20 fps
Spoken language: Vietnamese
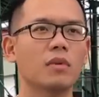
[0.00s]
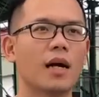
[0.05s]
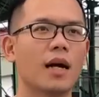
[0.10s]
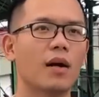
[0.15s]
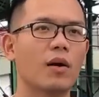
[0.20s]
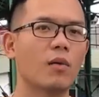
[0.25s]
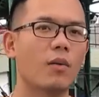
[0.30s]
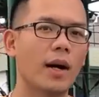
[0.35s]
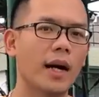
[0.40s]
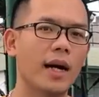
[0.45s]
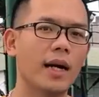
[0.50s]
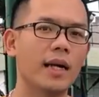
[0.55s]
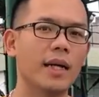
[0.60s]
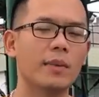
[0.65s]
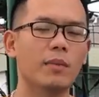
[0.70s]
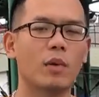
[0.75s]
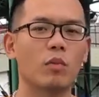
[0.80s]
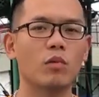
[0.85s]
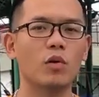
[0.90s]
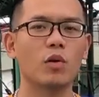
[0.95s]
căng quá
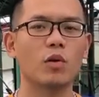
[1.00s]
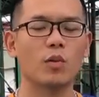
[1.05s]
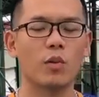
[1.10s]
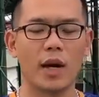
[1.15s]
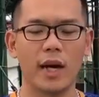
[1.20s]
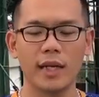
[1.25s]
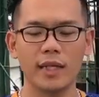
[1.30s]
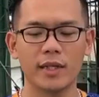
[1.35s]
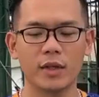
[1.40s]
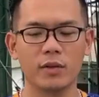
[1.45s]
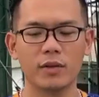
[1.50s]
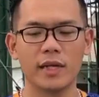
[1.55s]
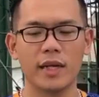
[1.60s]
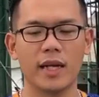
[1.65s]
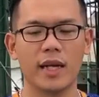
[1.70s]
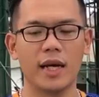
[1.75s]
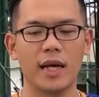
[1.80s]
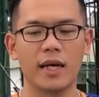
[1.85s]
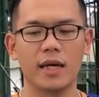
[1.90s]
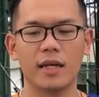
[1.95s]
hay bóng non quá thì có
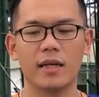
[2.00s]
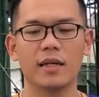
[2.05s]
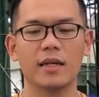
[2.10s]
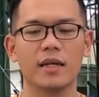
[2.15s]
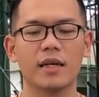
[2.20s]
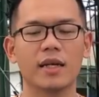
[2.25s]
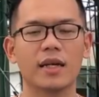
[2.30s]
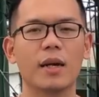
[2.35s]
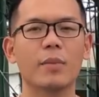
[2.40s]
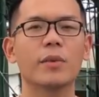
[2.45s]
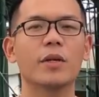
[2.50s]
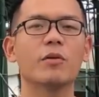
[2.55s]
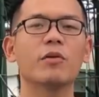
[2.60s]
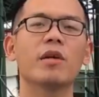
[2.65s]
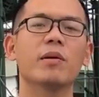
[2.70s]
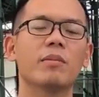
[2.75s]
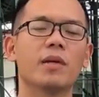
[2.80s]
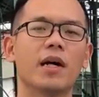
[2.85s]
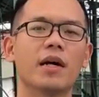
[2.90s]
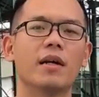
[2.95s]
thể là cấp cứu
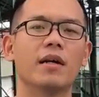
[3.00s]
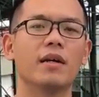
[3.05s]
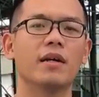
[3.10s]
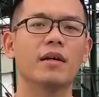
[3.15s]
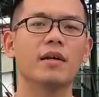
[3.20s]
kịp thời.